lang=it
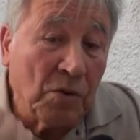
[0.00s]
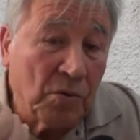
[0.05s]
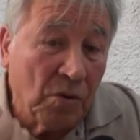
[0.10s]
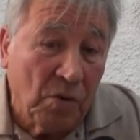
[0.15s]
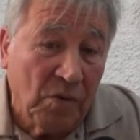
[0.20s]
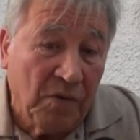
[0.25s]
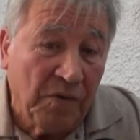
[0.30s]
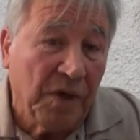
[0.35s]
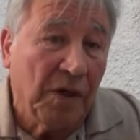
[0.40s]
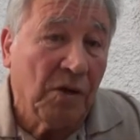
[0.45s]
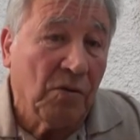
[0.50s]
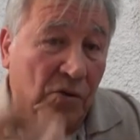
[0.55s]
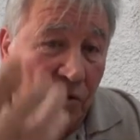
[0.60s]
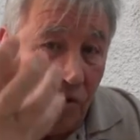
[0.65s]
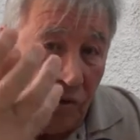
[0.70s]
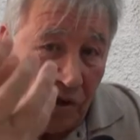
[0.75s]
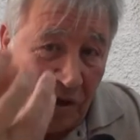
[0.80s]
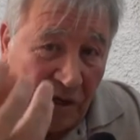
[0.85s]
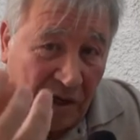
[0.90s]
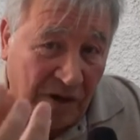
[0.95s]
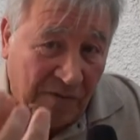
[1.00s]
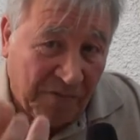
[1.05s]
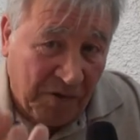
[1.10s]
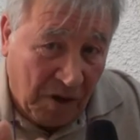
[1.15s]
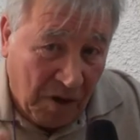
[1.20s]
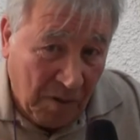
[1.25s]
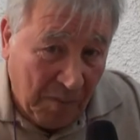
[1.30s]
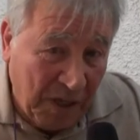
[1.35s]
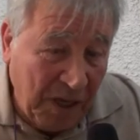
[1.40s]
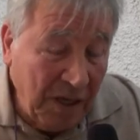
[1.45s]
se va
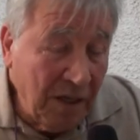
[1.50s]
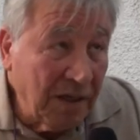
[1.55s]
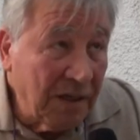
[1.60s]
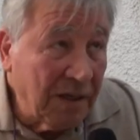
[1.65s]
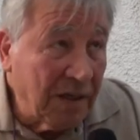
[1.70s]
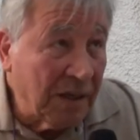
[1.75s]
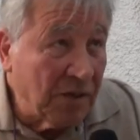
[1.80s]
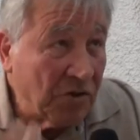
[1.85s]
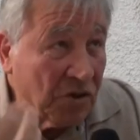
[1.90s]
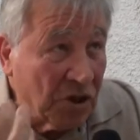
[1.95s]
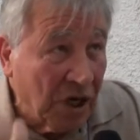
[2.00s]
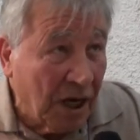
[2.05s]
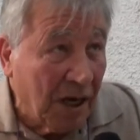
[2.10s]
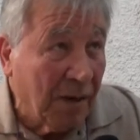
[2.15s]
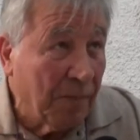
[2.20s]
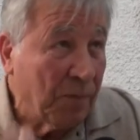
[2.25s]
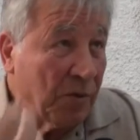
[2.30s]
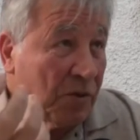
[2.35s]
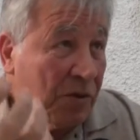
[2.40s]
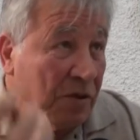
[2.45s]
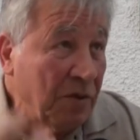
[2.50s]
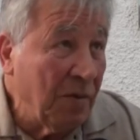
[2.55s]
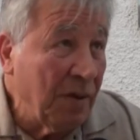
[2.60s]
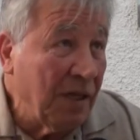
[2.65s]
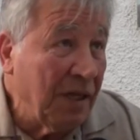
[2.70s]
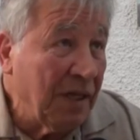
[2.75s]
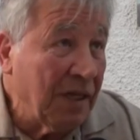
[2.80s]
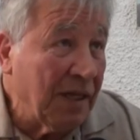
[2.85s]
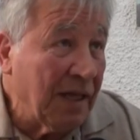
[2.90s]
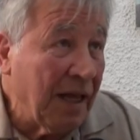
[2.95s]
nell'albo pretorio online e guarda
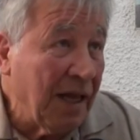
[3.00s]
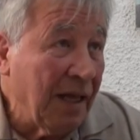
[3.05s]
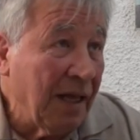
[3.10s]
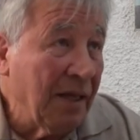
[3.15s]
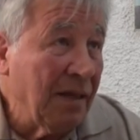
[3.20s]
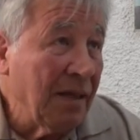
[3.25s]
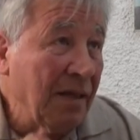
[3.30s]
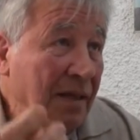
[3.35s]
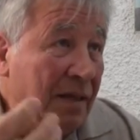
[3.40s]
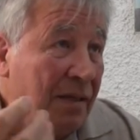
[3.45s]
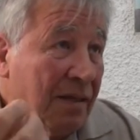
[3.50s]
la mia relazione di